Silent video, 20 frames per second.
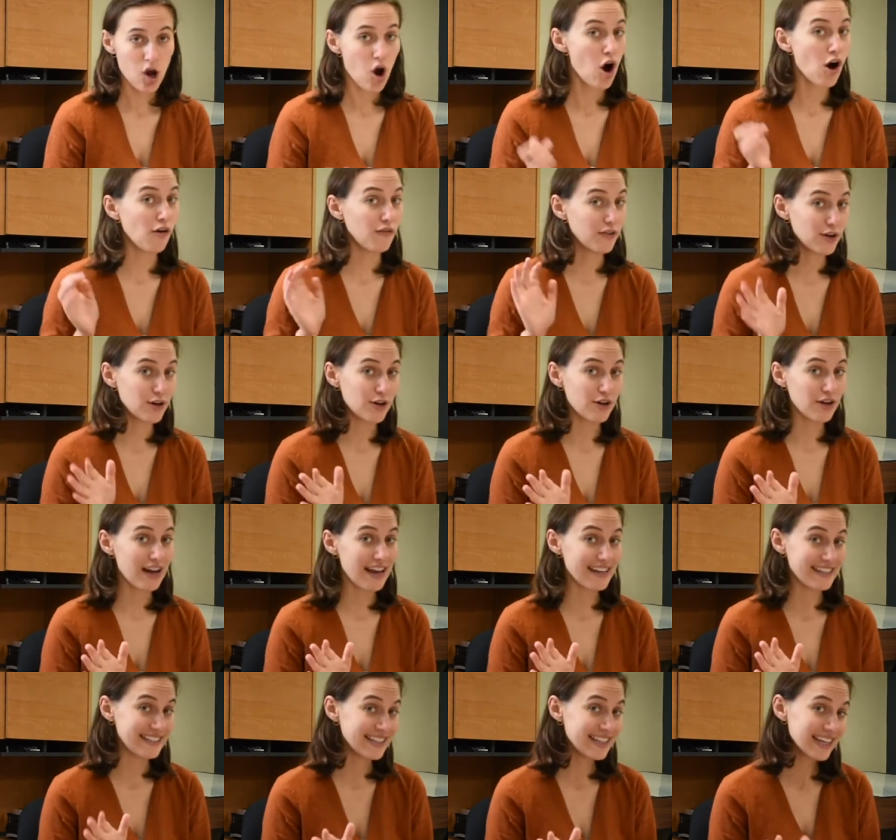On va
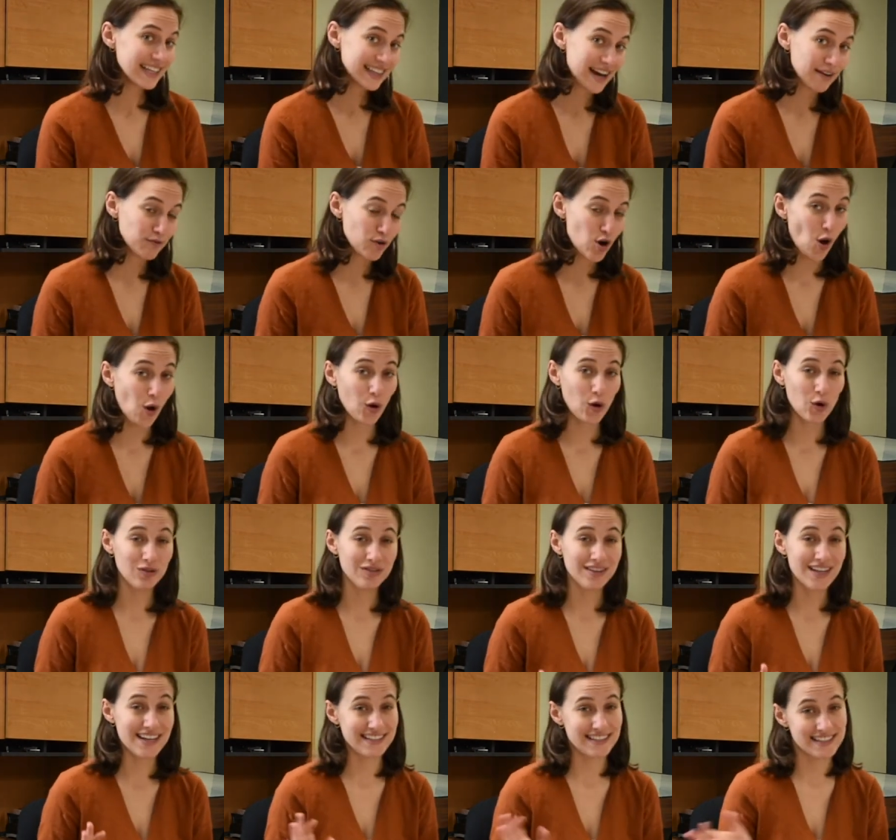essayer d'avoir un contenant